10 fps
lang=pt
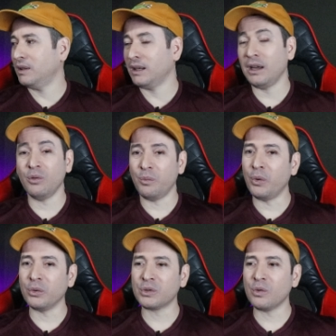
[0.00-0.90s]
Ele ganhou
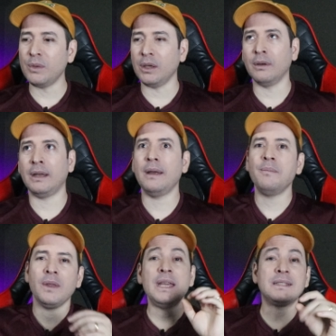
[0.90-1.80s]
pontos comigo, né?
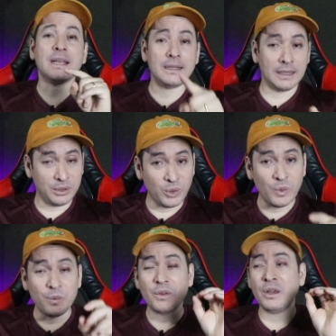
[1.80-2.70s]
Esse edredom,